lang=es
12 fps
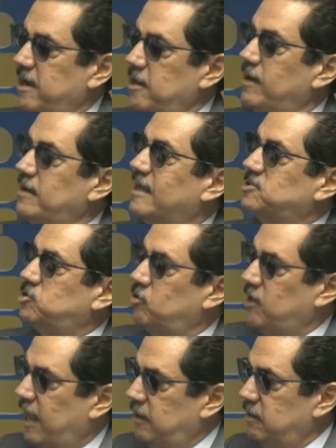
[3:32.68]
nivel
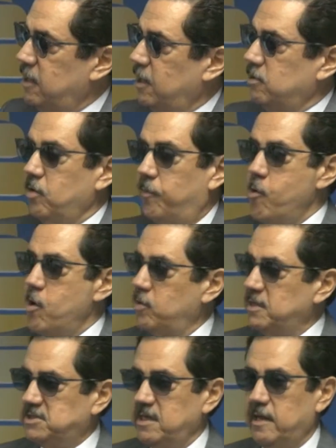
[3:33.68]
nacional. Yo puedo
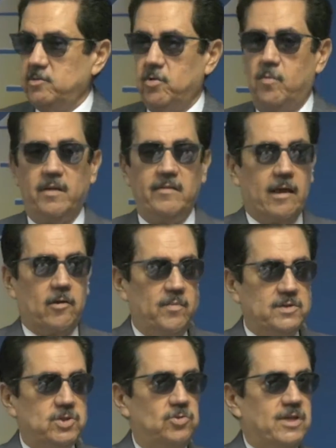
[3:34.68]
decir en nombre de la
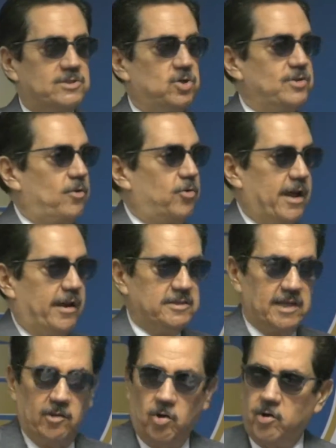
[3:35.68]
Comisión Nacional
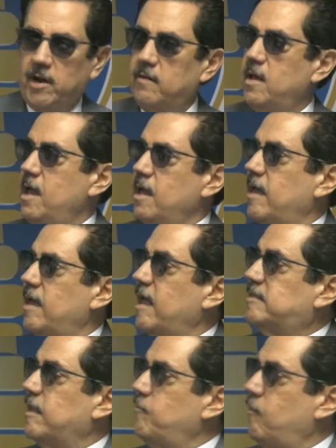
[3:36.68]
Organizadora que en
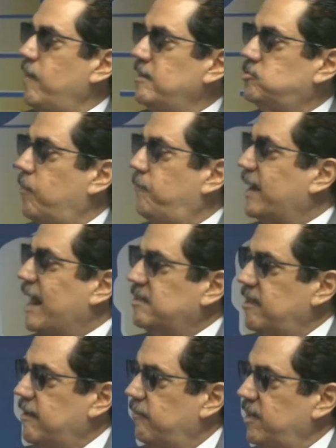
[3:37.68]
este momento
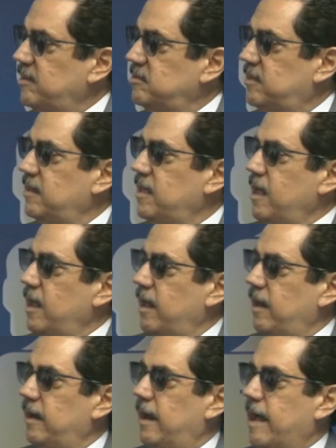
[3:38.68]
prácticamente
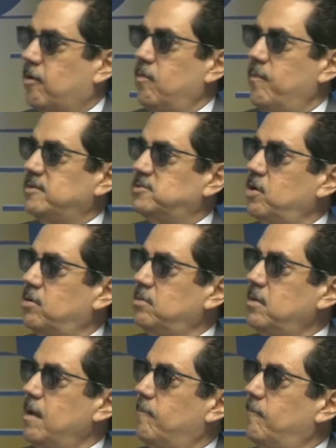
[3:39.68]
eh, la convención
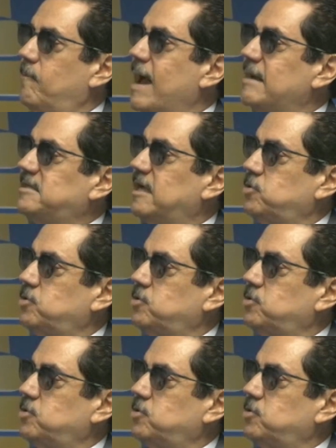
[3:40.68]
marcha